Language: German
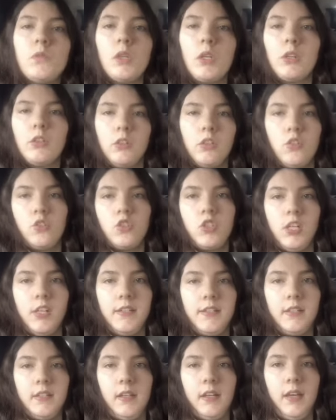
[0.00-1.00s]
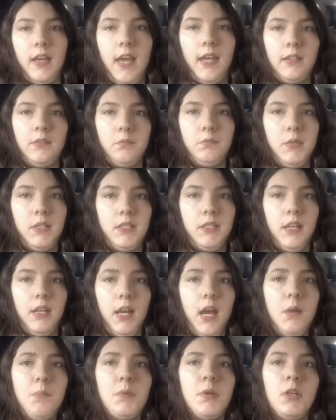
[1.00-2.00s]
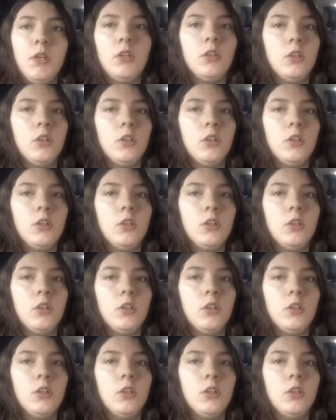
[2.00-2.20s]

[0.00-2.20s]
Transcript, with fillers: Das Schild äh, hängt man dann ab